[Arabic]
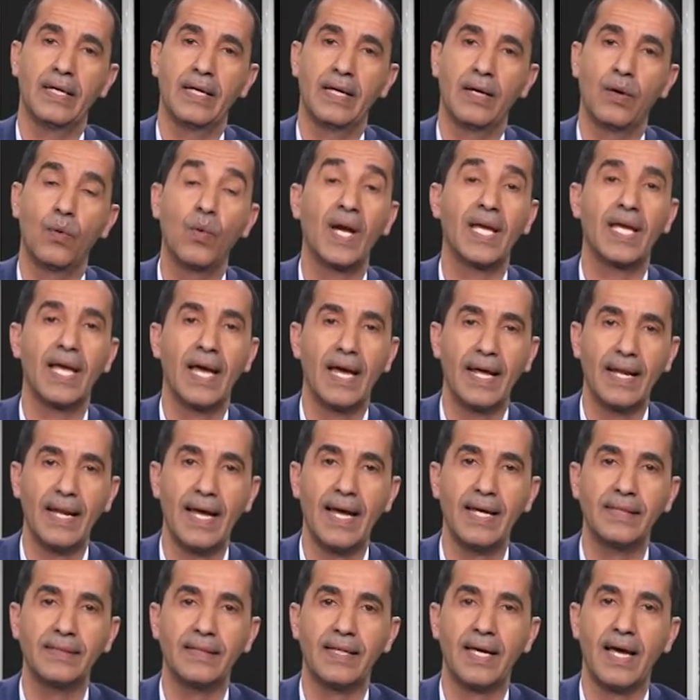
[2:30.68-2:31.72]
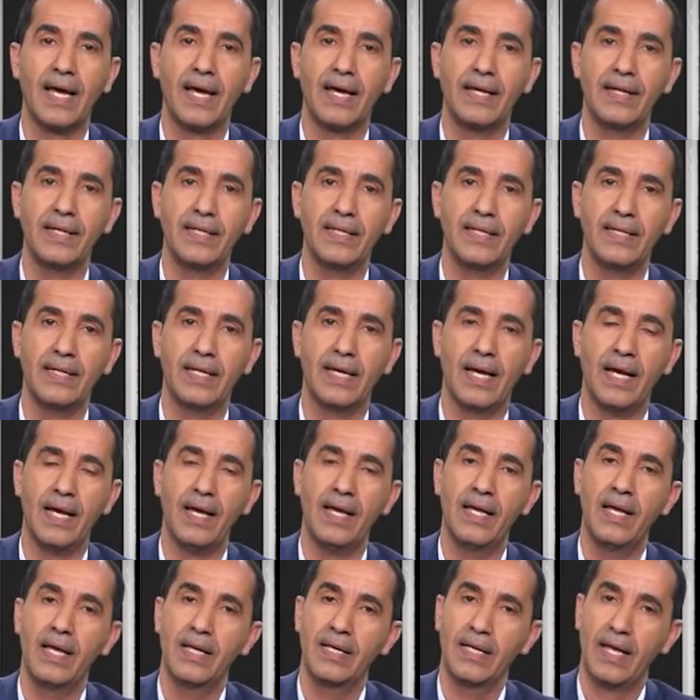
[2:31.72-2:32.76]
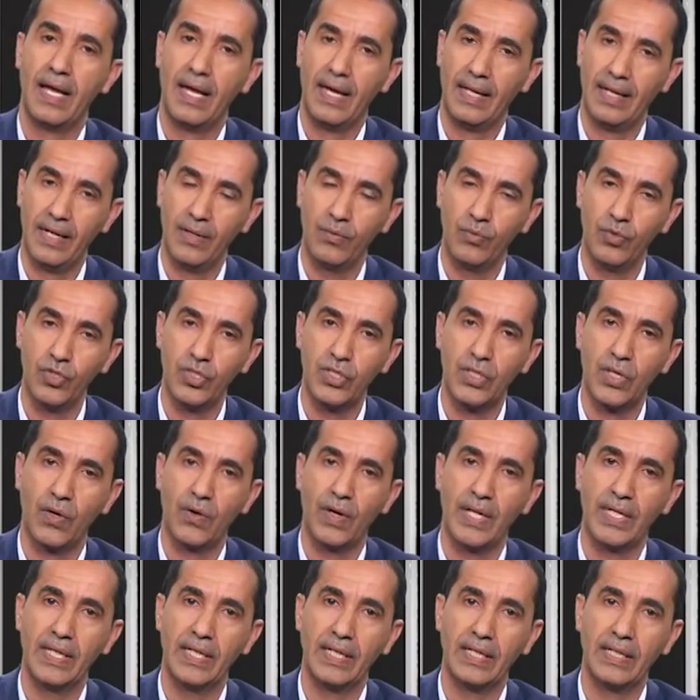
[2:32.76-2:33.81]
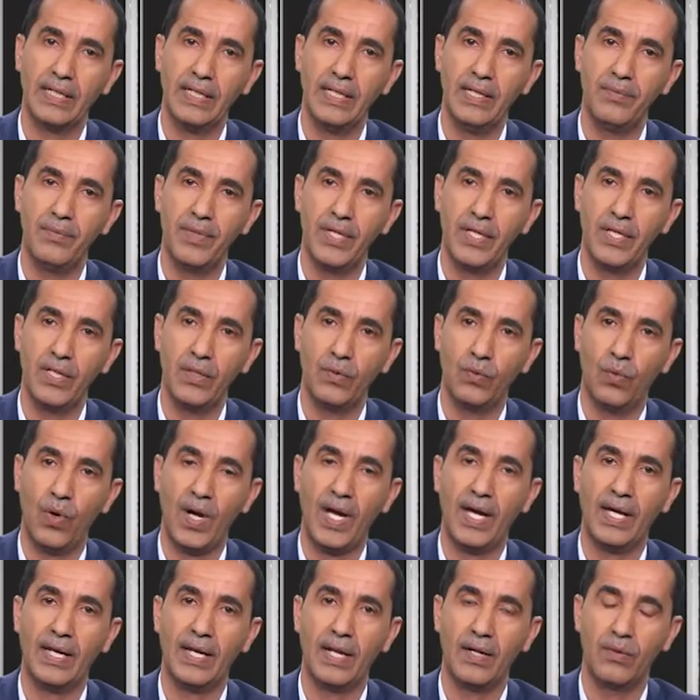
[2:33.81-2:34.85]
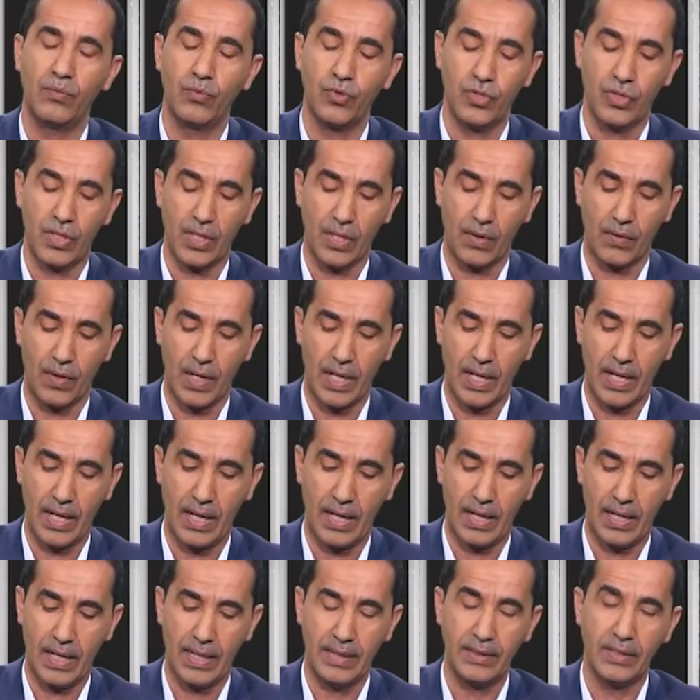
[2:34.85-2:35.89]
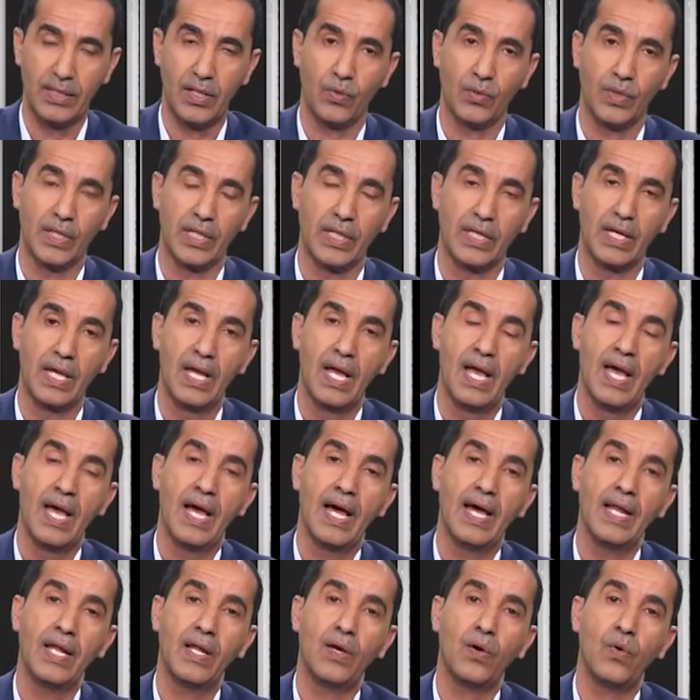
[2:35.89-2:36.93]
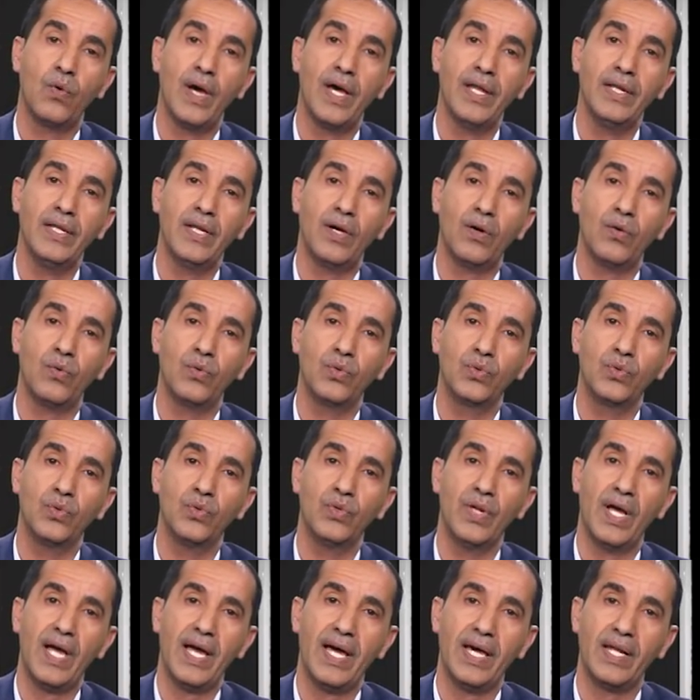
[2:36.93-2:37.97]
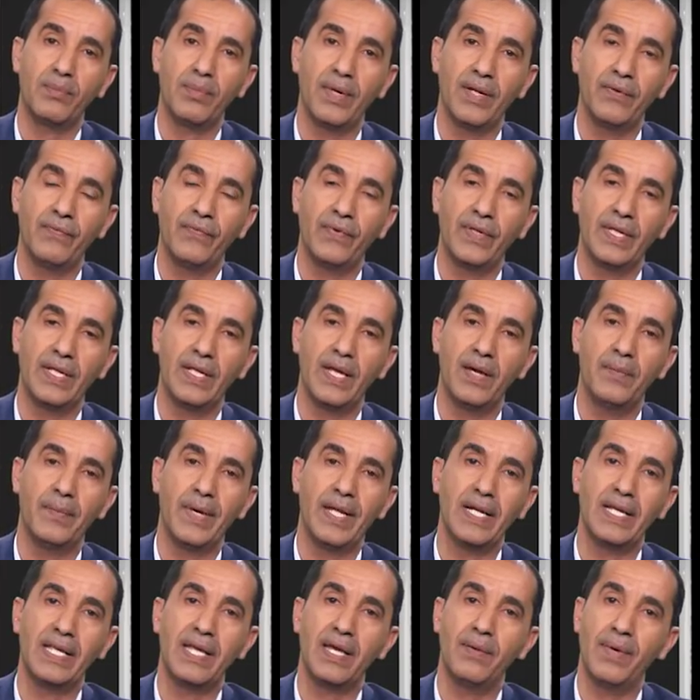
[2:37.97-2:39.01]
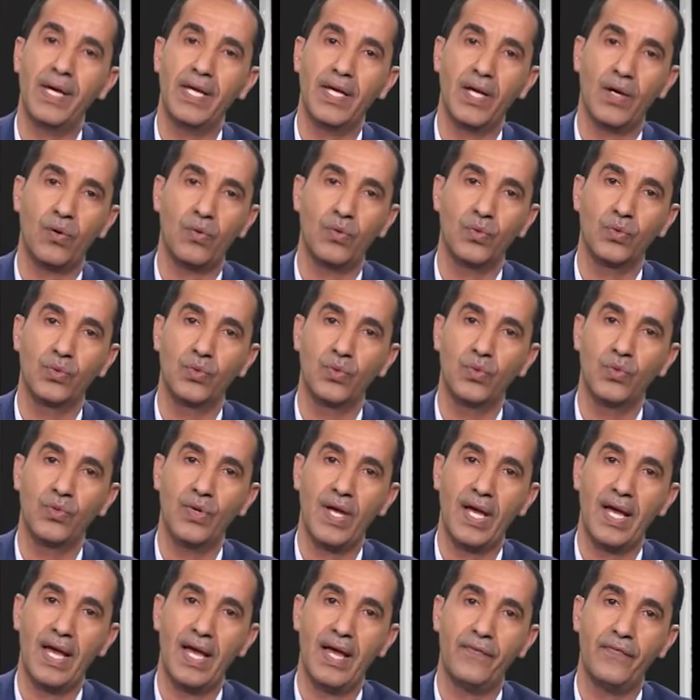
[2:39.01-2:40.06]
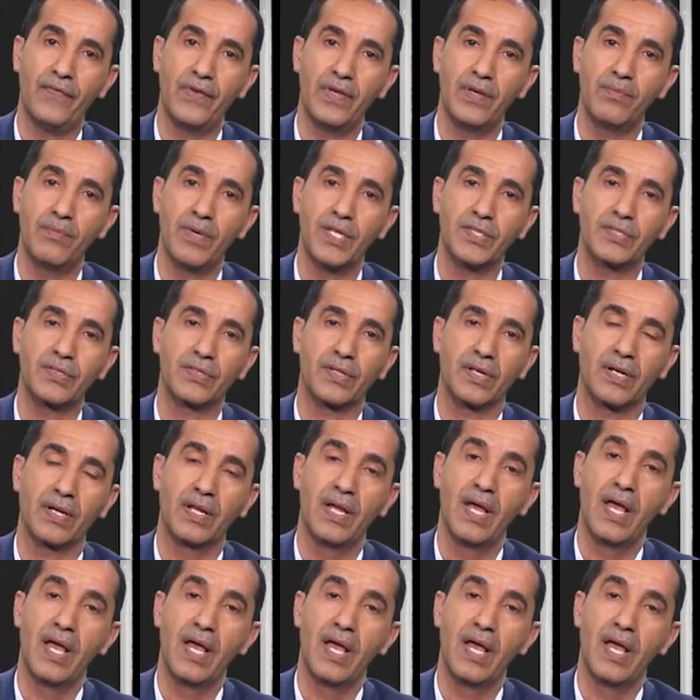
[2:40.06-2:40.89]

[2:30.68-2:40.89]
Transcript: لوكالات خارجية على المستوى الإقليمي وعلى المستوى الدولي الإخوان يقودون حربا في اليمن كما يقودونها في مصر